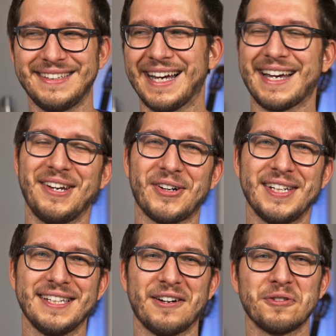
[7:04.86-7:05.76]
der kann doch
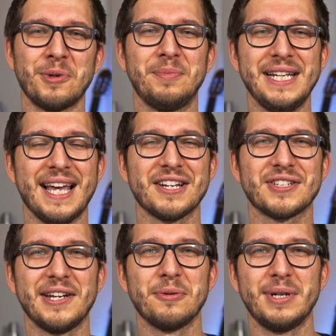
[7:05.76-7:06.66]
nicht einen
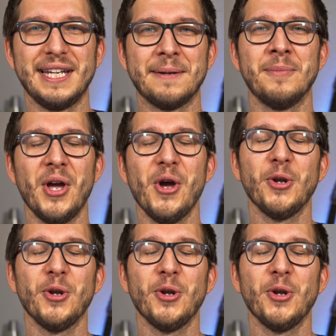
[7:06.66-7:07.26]
Automobilhersteller übernehmen.